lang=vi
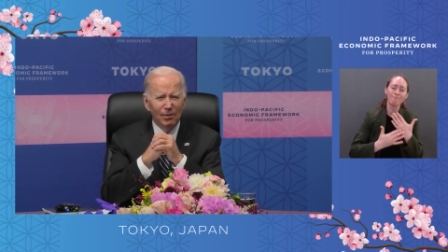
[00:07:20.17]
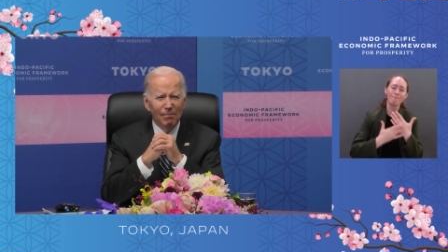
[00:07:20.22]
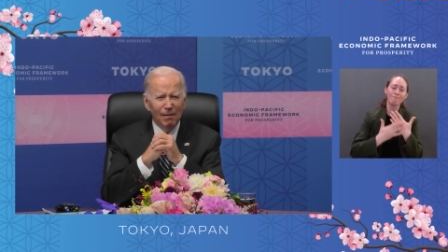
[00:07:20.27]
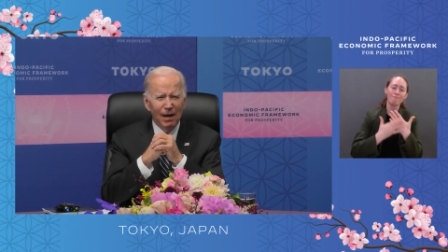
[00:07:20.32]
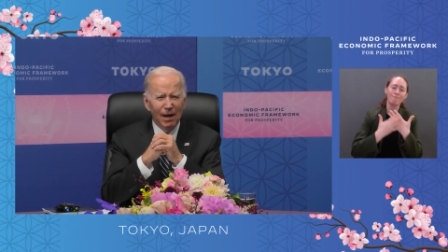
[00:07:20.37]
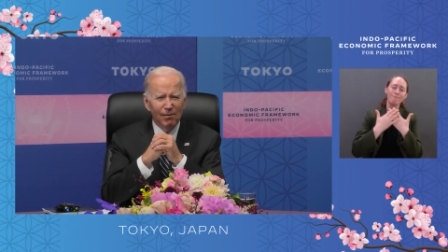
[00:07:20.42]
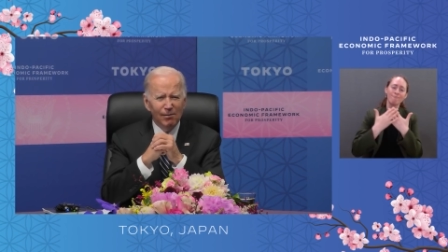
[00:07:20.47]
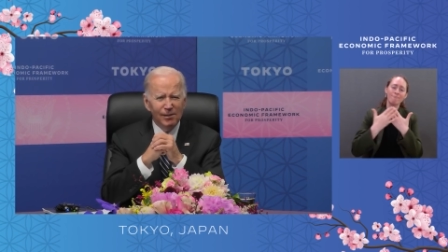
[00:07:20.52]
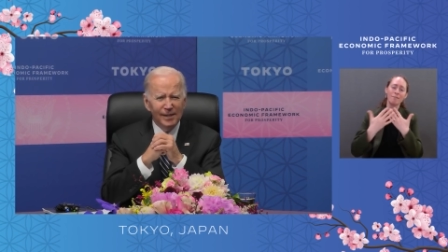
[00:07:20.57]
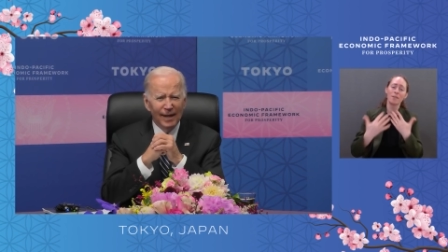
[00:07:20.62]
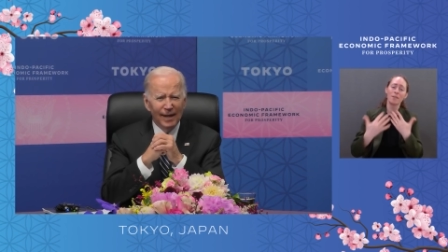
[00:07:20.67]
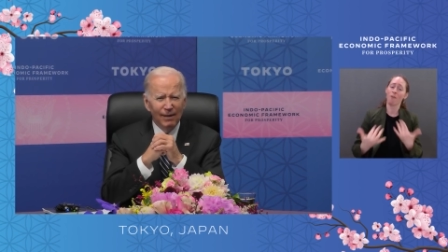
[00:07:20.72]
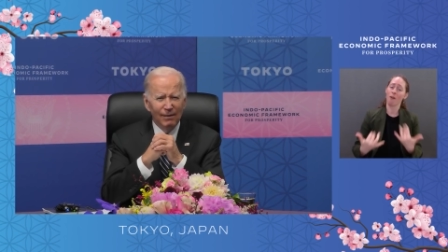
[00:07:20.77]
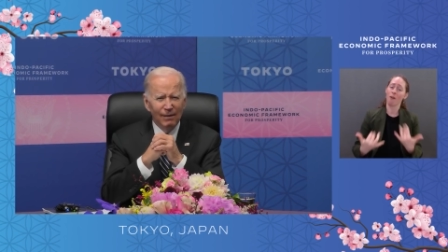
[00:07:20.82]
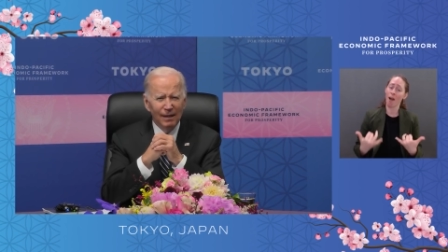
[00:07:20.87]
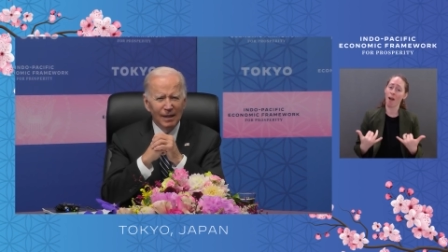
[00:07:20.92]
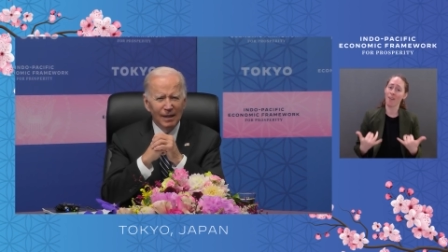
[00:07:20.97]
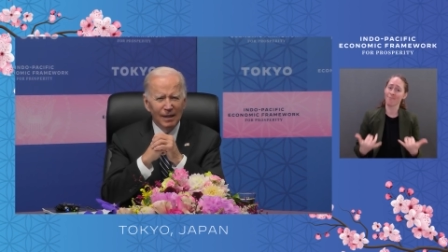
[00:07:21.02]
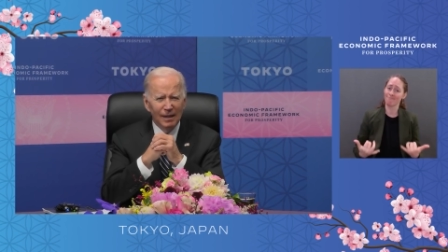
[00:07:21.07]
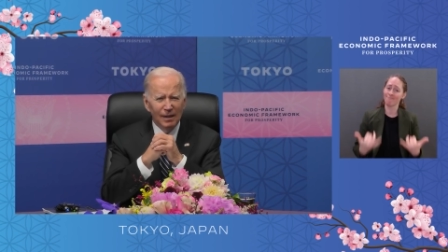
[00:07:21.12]
Tổng thống
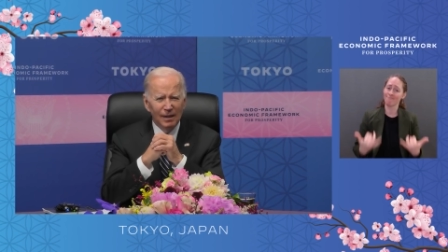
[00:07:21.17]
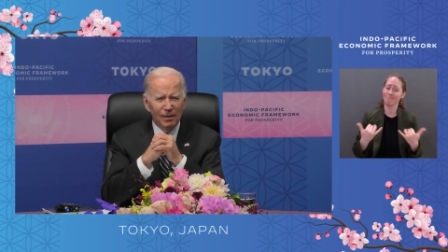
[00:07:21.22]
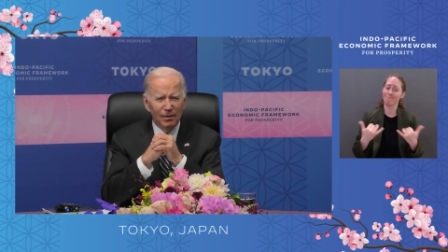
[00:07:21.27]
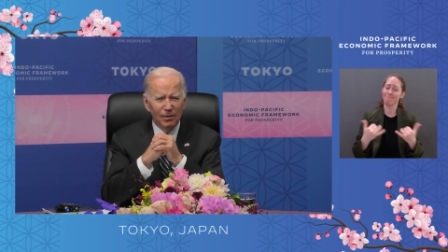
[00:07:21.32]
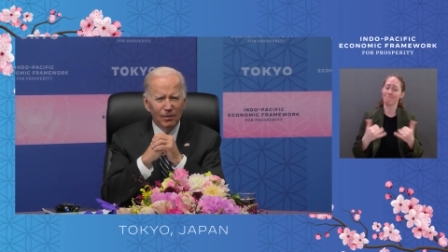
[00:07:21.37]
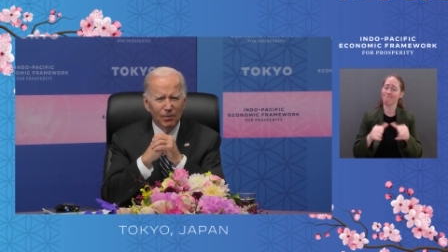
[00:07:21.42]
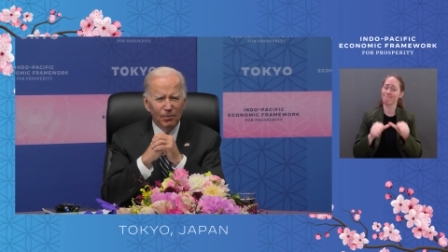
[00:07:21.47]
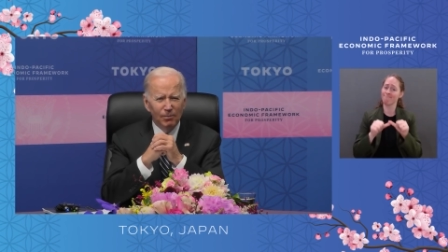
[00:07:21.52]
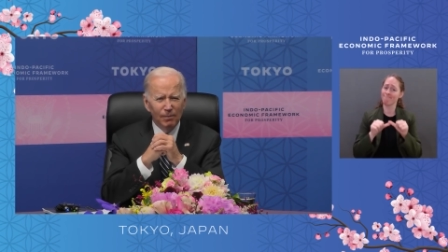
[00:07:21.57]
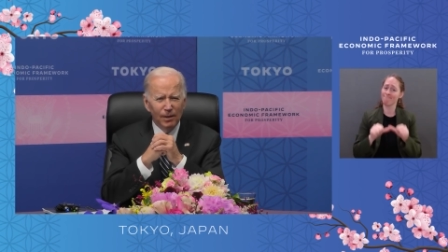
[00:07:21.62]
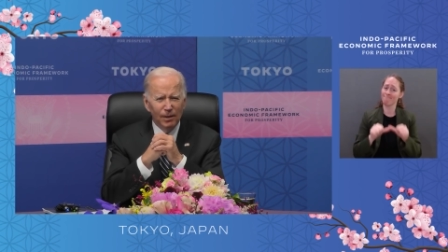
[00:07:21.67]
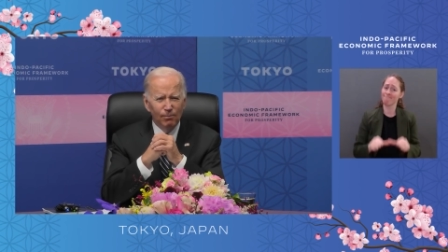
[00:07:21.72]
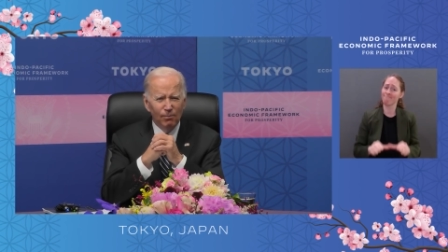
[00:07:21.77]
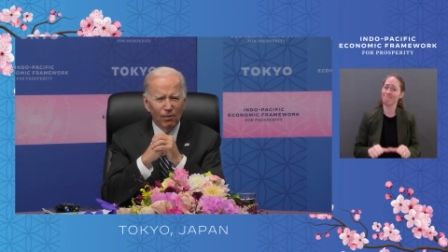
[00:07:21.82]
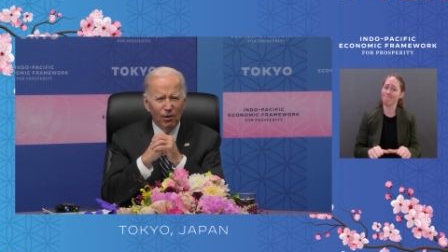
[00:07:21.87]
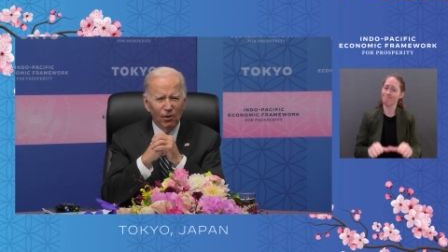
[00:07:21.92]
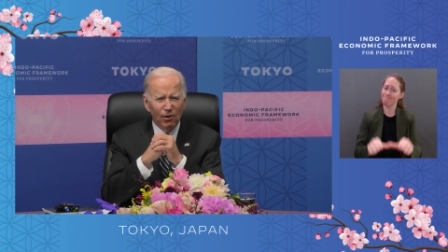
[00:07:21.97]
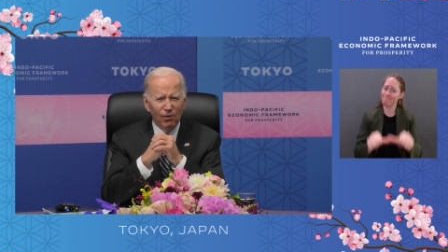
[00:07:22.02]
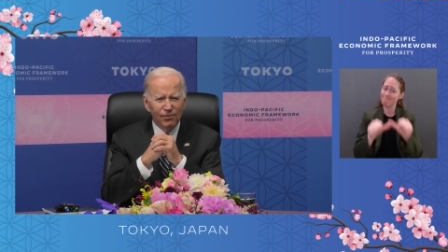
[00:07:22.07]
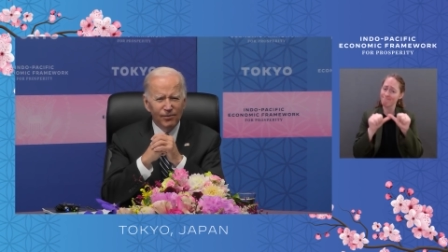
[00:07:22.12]
Joe Biden đã phát
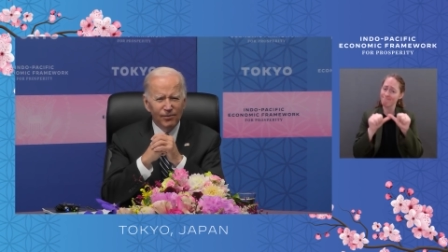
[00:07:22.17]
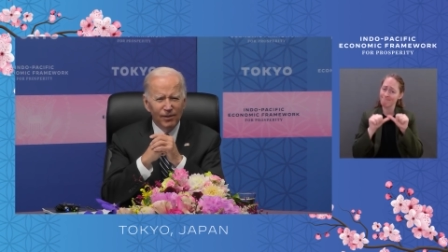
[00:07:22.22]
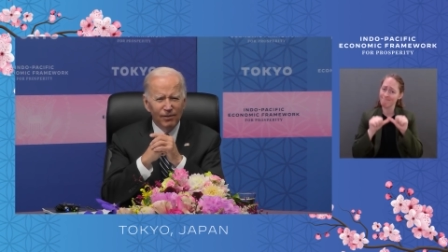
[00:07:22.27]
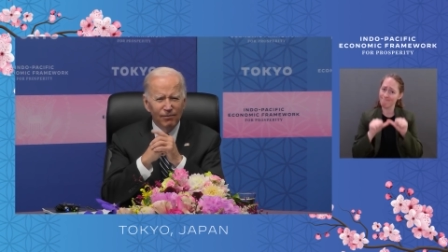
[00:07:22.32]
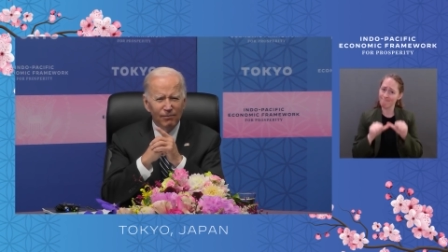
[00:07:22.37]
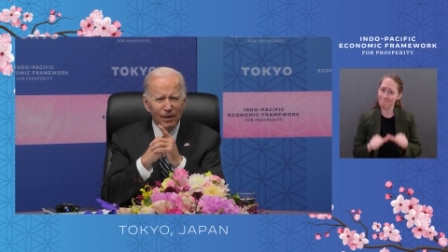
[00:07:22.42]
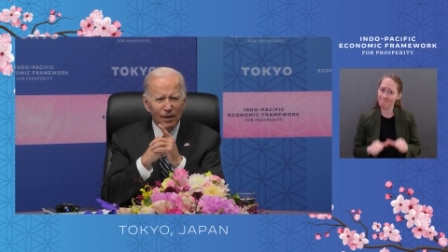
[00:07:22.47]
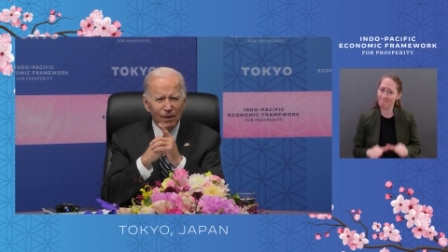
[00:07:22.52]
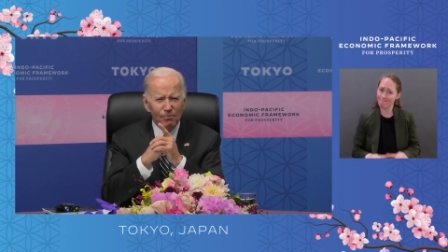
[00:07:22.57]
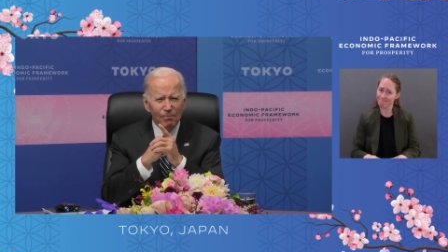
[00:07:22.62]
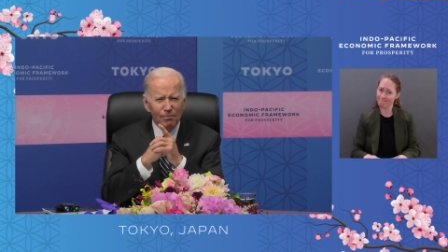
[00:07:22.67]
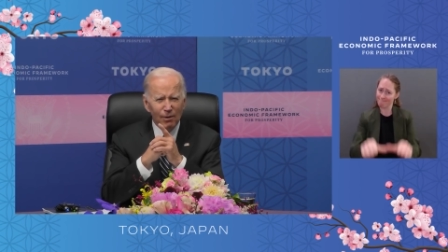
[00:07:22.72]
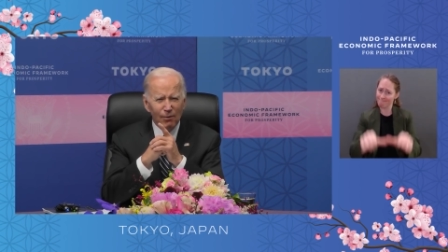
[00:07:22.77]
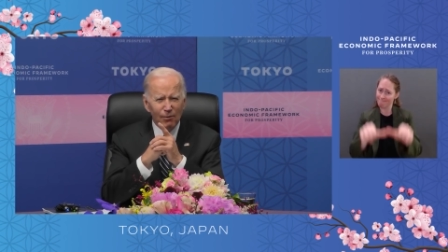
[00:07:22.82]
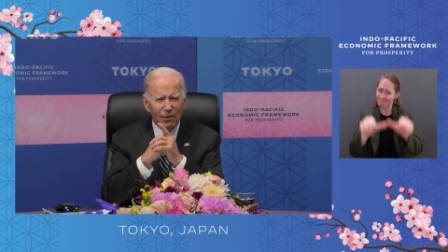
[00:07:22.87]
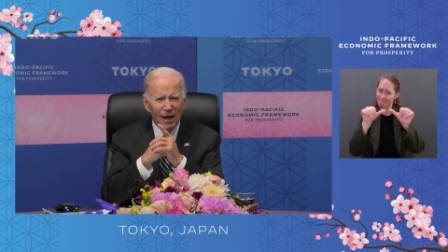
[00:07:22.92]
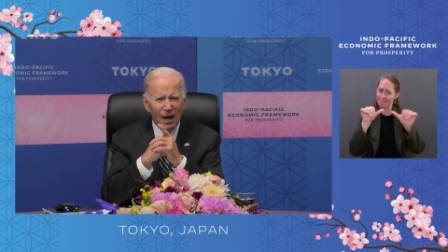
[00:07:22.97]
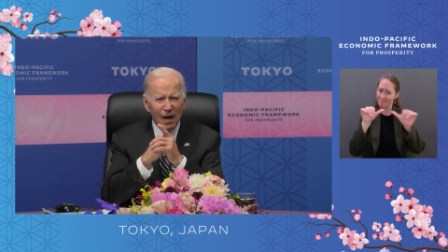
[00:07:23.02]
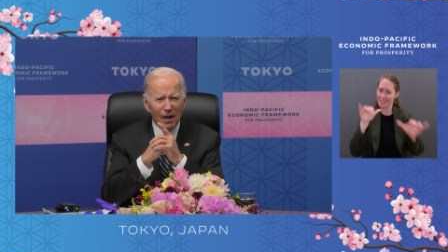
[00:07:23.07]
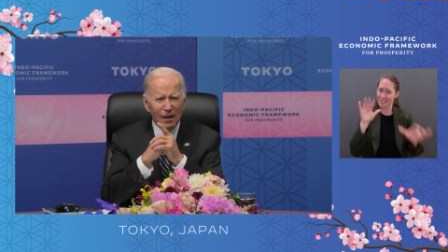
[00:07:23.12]
biểu khai mạc hội nghị thượng